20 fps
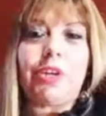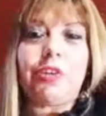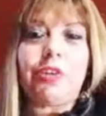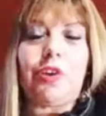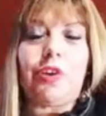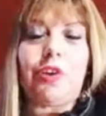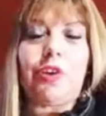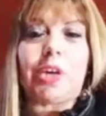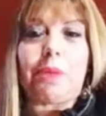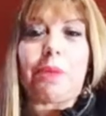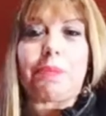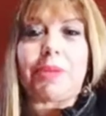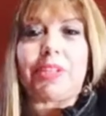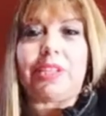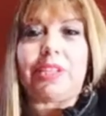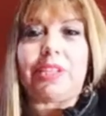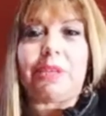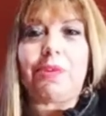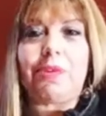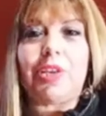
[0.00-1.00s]
y lo que
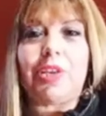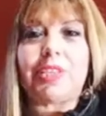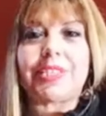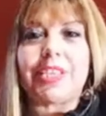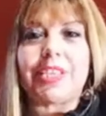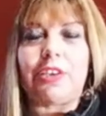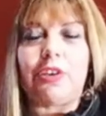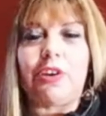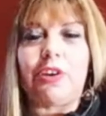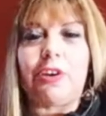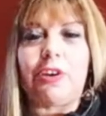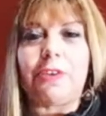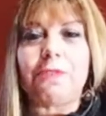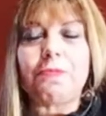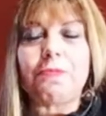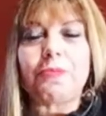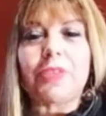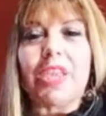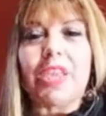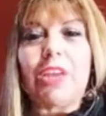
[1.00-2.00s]
aprendemos del Señor
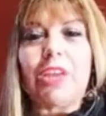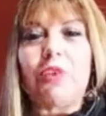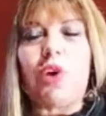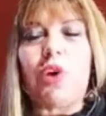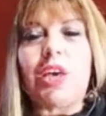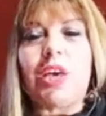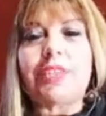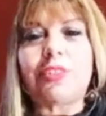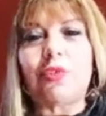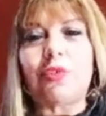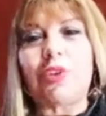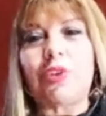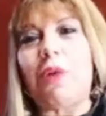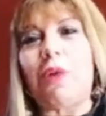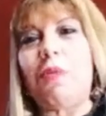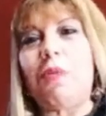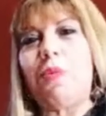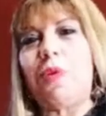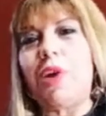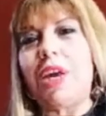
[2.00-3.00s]
nos hace una
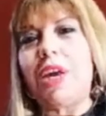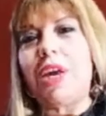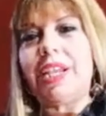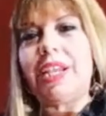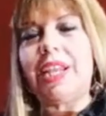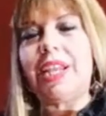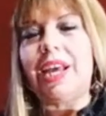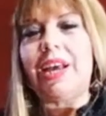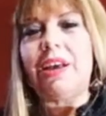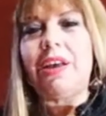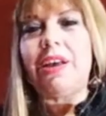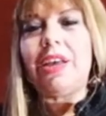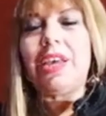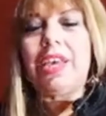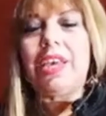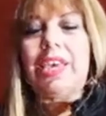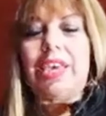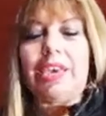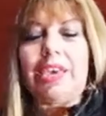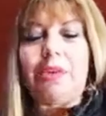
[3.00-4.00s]
buena
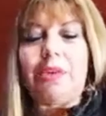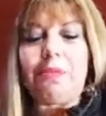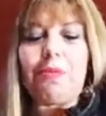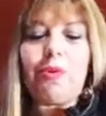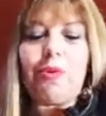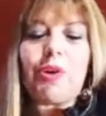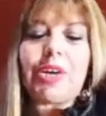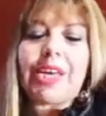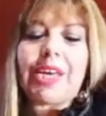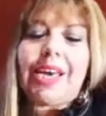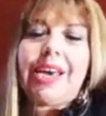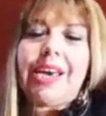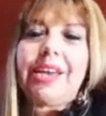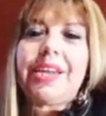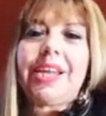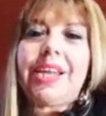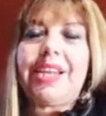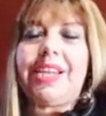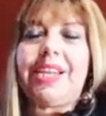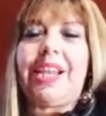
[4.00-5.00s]
eh, mujer
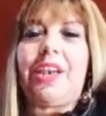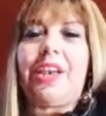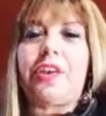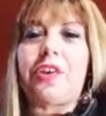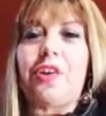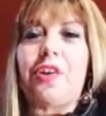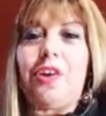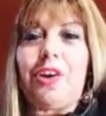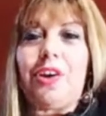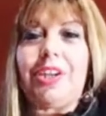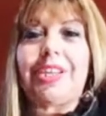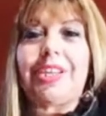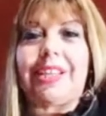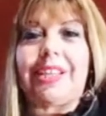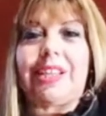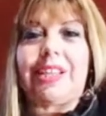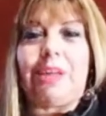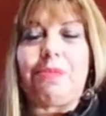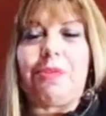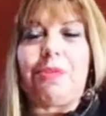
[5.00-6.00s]
en el rol que
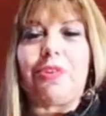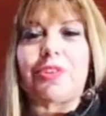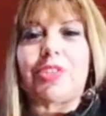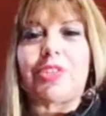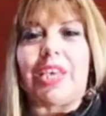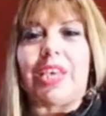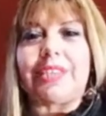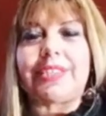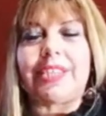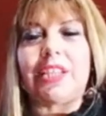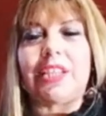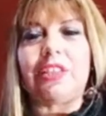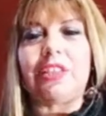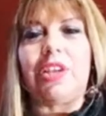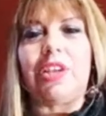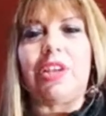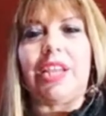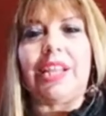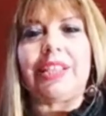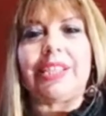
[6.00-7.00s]
estamos haciendo
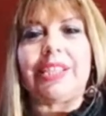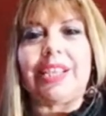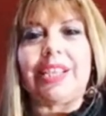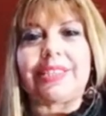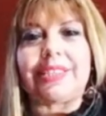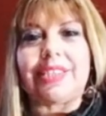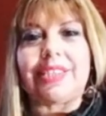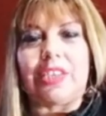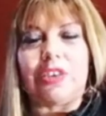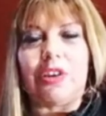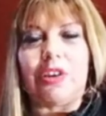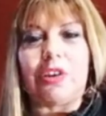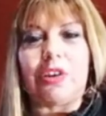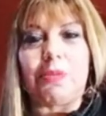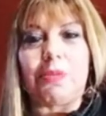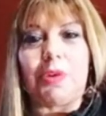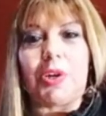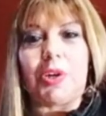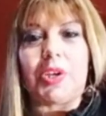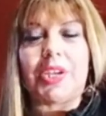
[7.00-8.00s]
delante del Señor
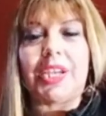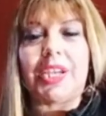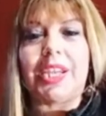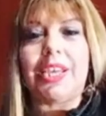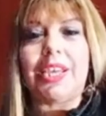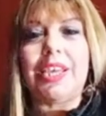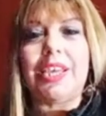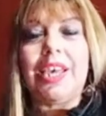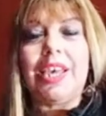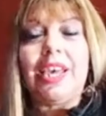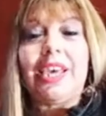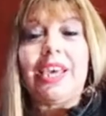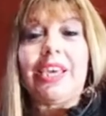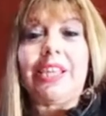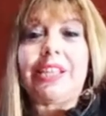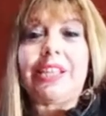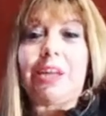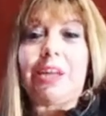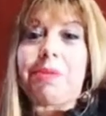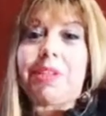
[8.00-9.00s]
como guerrera.
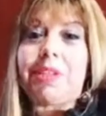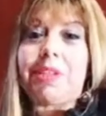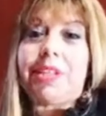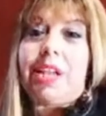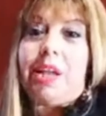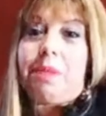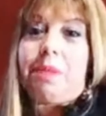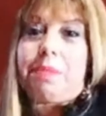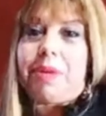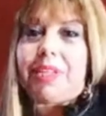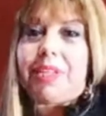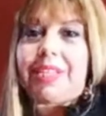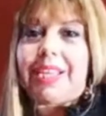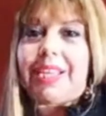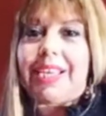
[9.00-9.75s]
Y también está la parte de